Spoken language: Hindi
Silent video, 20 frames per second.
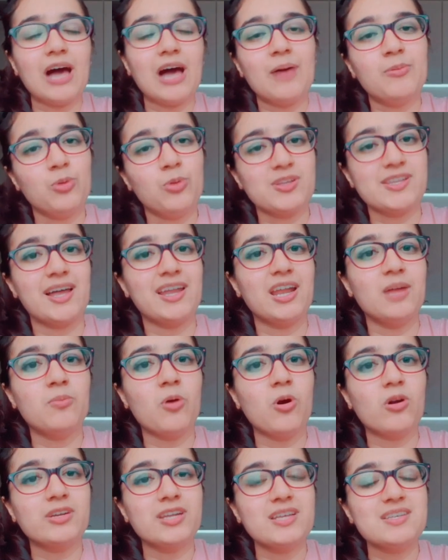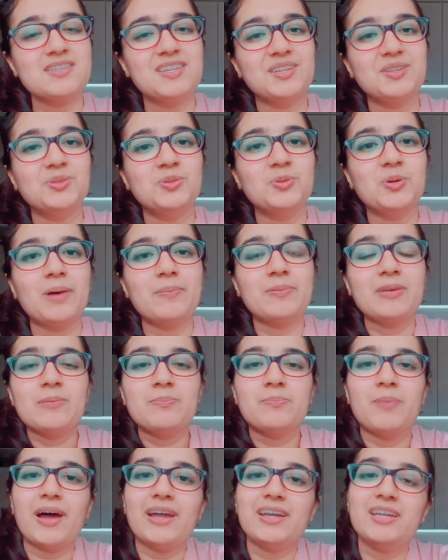आप रोज़ाना मॉक टेस्ट देते तो आपके
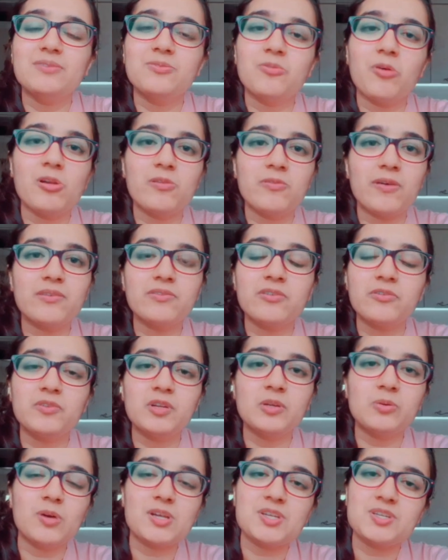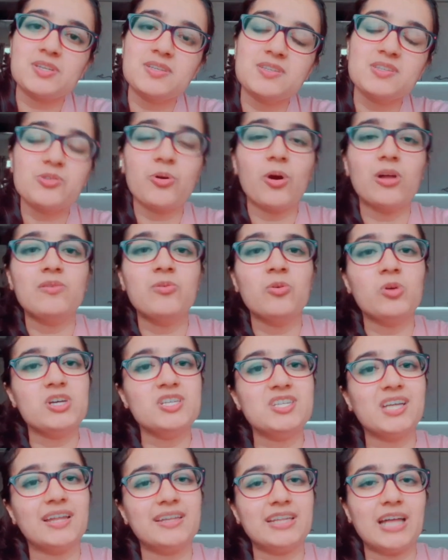बाय डिफ़ॉल्ट 150 क्वेश्चन सॉल्व हो
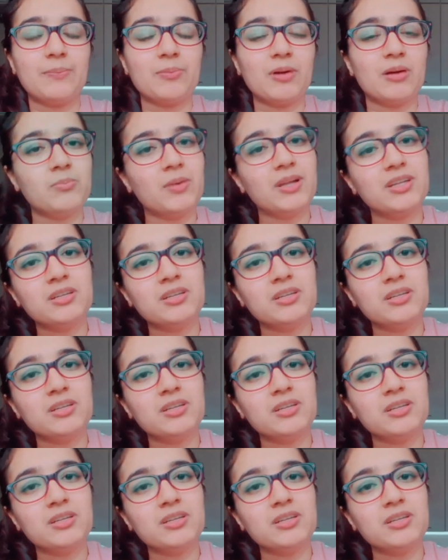ही जाता है आपका